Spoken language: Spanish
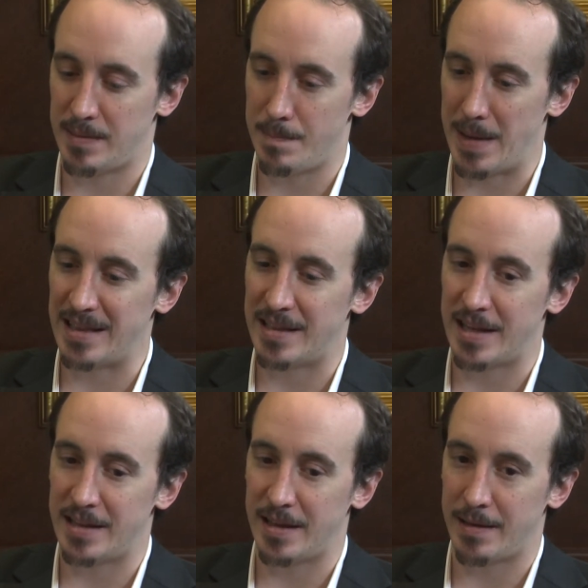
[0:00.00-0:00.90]

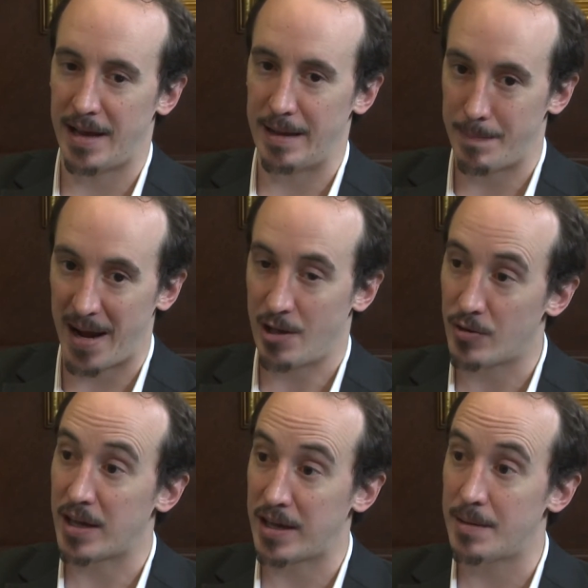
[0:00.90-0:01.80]
mantener el pagador
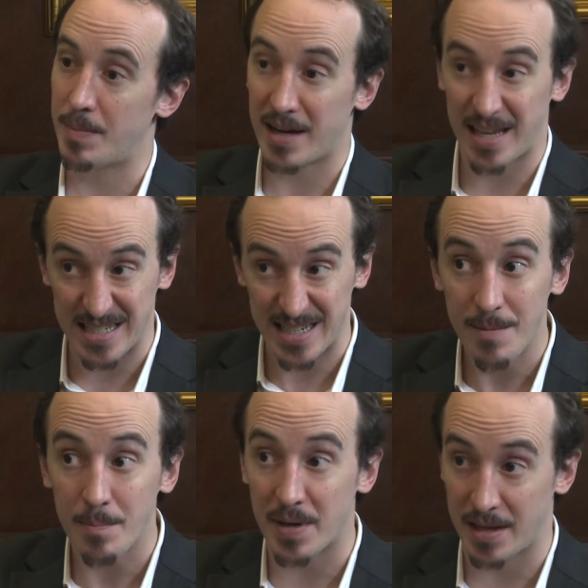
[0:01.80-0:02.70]
que quiere pagar que
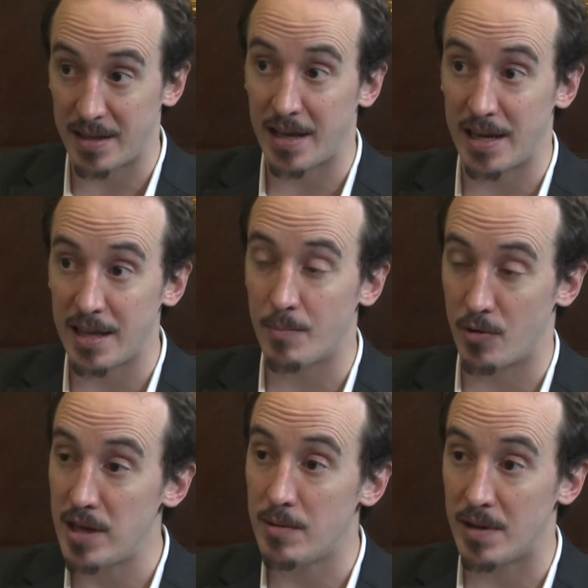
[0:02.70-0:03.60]
siempre esté ahí
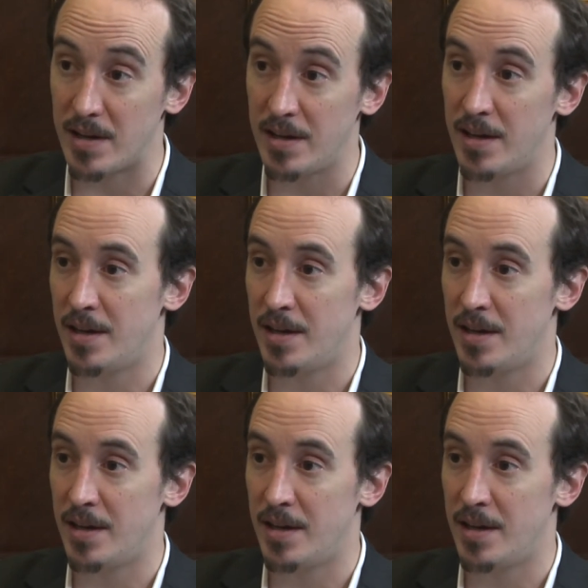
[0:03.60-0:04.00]
disponible.